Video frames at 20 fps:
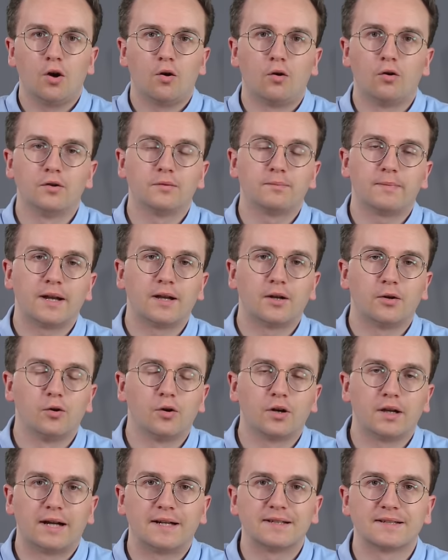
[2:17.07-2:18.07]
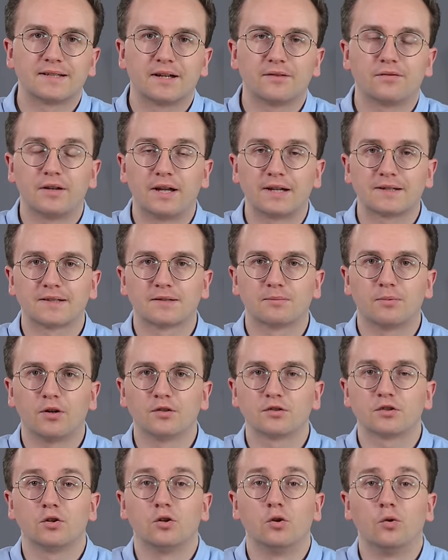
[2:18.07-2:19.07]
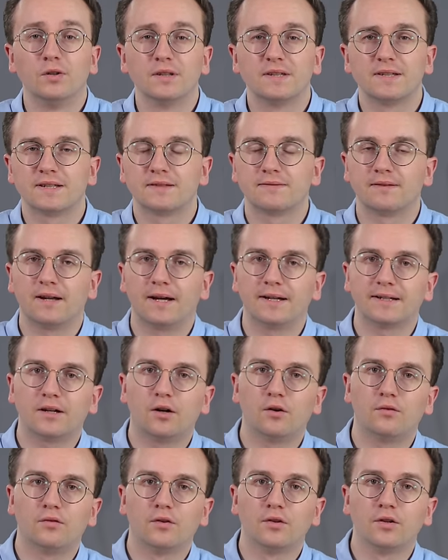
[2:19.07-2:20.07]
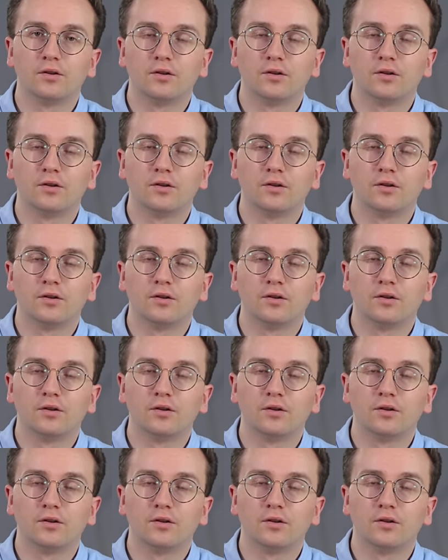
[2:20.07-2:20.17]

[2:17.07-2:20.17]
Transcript: und bei einer höheren Anzahl von Access Points lohnt es sich vielleicht auch von